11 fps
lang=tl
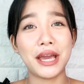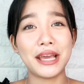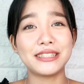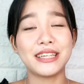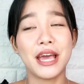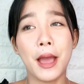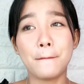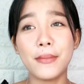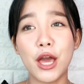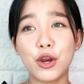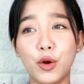yun guys,
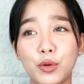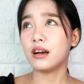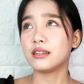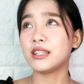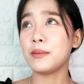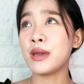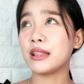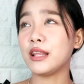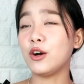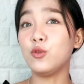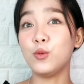merong
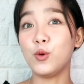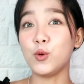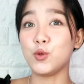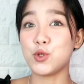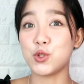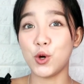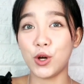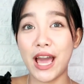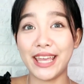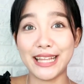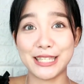damit na umuuso
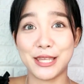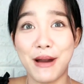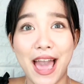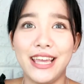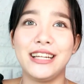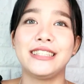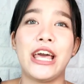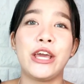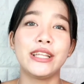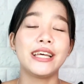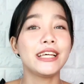kahit nasa bahay lang
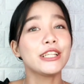tayo. And